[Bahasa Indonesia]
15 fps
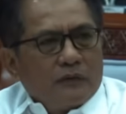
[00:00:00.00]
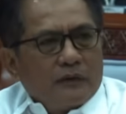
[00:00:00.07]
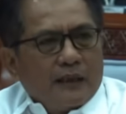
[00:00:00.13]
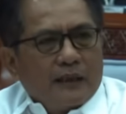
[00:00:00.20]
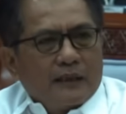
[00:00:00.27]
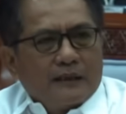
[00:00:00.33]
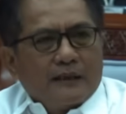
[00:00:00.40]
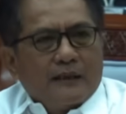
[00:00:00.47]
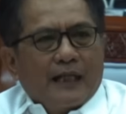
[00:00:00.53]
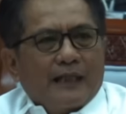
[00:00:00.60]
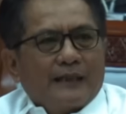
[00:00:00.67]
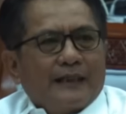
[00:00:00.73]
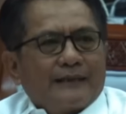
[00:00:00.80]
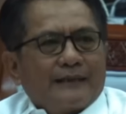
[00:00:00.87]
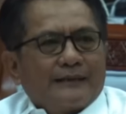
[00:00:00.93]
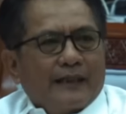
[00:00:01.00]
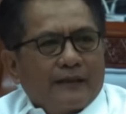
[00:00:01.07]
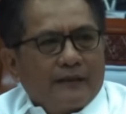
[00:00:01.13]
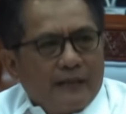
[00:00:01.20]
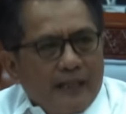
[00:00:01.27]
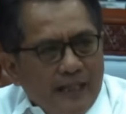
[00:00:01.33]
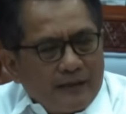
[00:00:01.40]
ya tidak ada
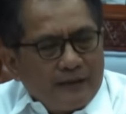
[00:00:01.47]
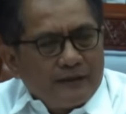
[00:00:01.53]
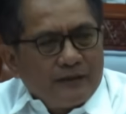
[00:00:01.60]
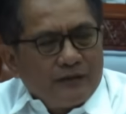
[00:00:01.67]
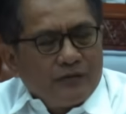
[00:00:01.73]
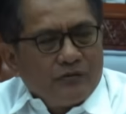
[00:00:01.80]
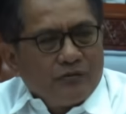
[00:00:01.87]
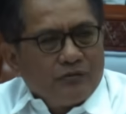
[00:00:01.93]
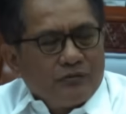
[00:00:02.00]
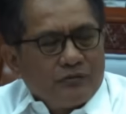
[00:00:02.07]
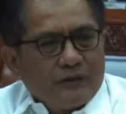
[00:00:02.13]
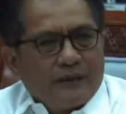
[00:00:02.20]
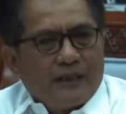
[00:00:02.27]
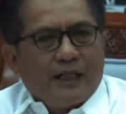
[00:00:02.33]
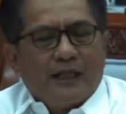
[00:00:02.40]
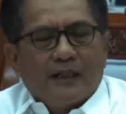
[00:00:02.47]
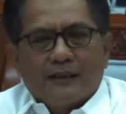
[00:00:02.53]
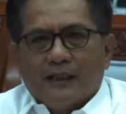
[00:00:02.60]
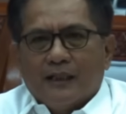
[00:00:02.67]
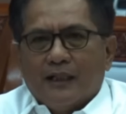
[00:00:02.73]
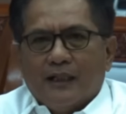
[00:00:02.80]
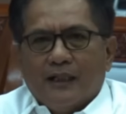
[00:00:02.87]
tenda di situ, tidak
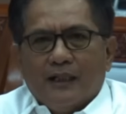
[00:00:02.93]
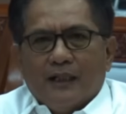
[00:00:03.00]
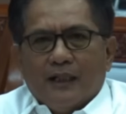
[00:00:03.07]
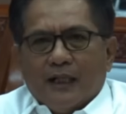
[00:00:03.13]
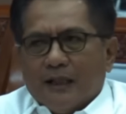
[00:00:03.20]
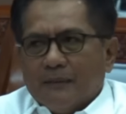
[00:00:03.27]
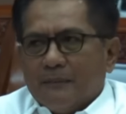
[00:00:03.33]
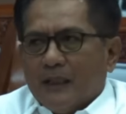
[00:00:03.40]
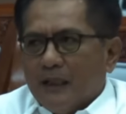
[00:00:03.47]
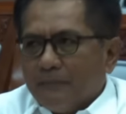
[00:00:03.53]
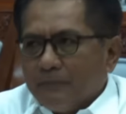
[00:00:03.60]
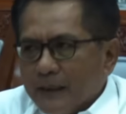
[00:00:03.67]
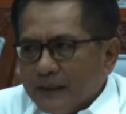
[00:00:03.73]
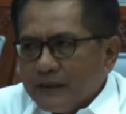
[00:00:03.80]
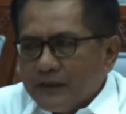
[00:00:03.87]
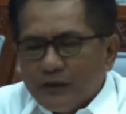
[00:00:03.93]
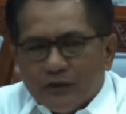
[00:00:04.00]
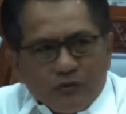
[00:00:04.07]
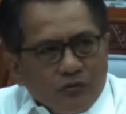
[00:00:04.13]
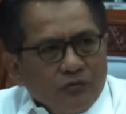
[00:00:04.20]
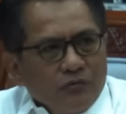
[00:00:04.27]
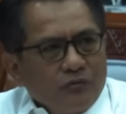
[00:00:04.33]
ada apa-apa di
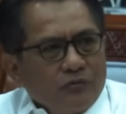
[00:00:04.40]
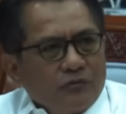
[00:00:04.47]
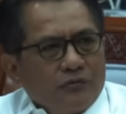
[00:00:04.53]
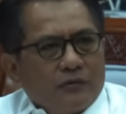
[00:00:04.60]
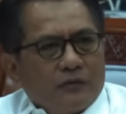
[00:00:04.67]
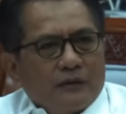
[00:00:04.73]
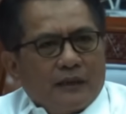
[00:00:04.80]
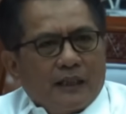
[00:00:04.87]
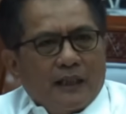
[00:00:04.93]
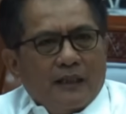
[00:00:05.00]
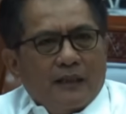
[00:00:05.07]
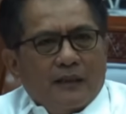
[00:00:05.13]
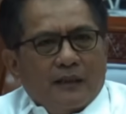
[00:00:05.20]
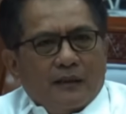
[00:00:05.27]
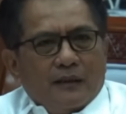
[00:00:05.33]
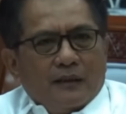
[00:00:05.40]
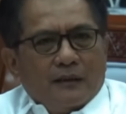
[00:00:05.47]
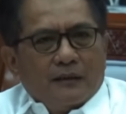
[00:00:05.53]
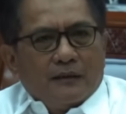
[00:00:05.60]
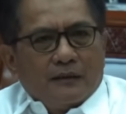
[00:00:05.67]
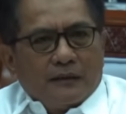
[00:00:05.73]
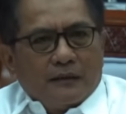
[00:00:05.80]
situ ya.
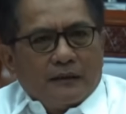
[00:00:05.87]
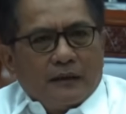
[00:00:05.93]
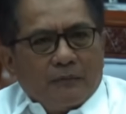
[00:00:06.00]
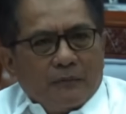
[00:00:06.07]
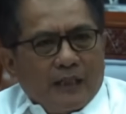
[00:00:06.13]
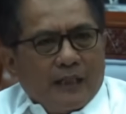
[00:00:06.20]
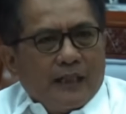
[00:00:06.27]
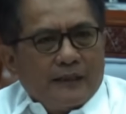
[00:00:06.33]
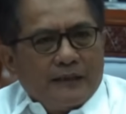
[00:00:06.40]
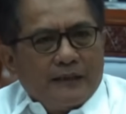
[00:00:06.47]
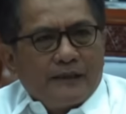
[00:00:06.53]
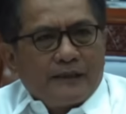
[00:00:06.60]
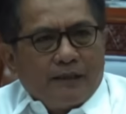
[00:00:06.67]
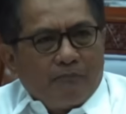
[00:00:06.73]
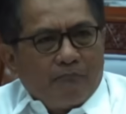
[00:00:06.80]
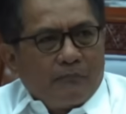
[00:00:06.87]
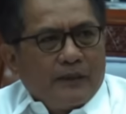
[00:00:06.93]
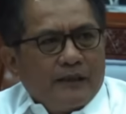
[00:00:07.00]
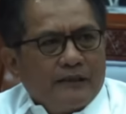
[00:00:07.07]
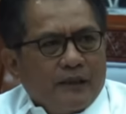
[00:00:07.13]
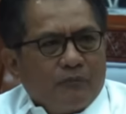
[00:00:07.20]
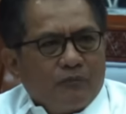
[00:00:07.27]
Jemaah haji
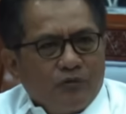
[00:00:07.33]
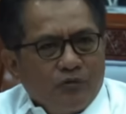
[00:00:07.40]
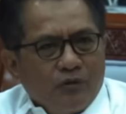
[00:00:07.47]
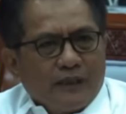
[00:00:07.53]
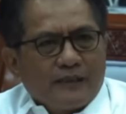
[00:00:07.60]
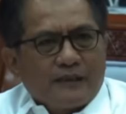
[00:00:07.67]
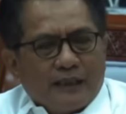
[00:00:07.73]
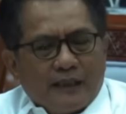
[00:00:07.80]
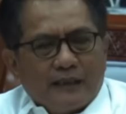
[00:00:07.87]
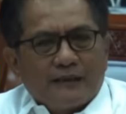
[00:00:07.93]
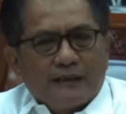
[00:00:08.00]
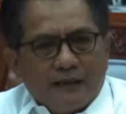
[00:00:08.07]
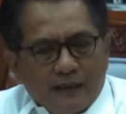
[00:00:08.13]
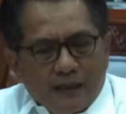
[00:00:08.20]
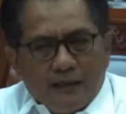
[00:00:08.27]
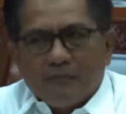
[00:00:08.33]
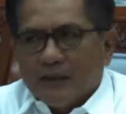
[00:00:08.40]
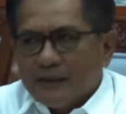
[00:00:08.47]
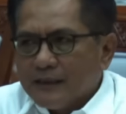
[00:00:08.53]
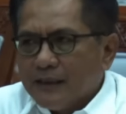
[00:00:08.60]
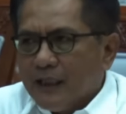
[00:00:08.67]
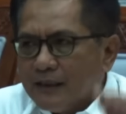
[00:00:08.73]
sampai jam dua setengah tiga
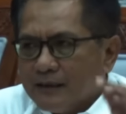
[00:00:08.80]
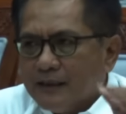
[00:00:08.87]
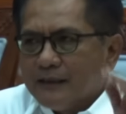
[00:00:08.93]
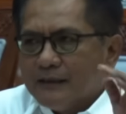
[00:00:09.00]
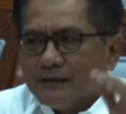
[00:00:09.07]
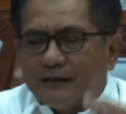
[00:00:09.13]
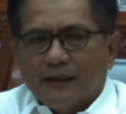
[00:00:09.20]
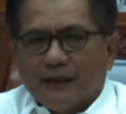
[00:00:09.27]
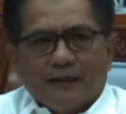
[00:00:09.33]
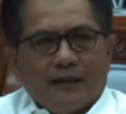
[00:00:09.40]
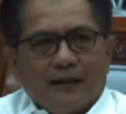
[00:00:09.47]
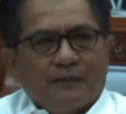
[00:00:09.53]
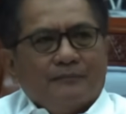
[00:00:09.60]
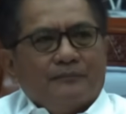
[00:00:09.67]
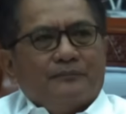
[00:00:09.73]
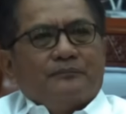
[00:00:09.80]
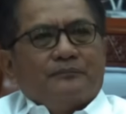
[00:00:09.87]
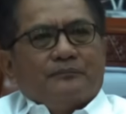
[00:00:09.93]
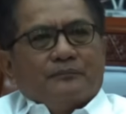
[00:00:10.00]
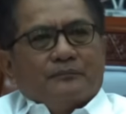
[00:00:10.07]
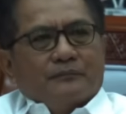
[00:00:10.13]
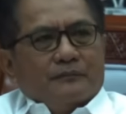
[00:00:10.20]
masih ada di sana.
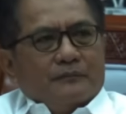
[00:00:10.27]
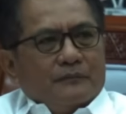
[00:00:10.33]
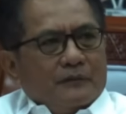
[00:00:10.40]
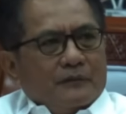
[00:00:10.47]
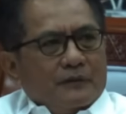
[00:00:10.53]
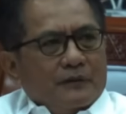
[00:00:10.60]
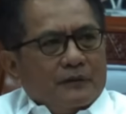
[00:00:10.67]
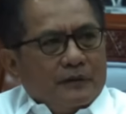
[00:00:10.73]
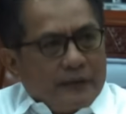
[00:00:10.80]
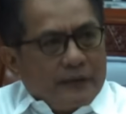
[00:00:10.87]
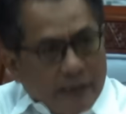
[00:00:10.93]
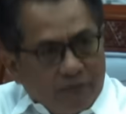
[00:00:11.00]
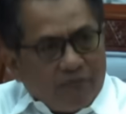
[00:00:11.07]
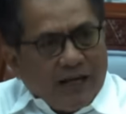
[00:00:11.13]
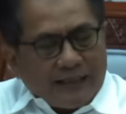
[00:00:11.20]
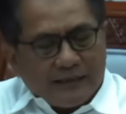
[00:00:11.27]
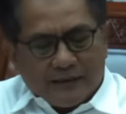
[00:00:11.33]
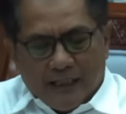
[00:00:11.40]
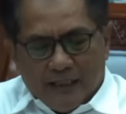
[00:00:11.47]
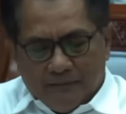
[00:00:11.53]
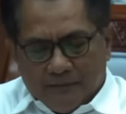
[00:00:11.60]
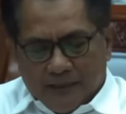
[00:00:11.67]
Ini
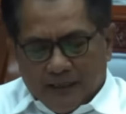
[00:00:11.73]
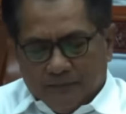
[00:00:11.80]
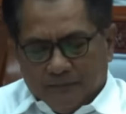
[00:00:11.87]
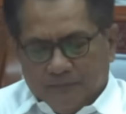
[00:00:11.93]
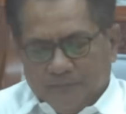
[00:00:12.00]
fakta Pak.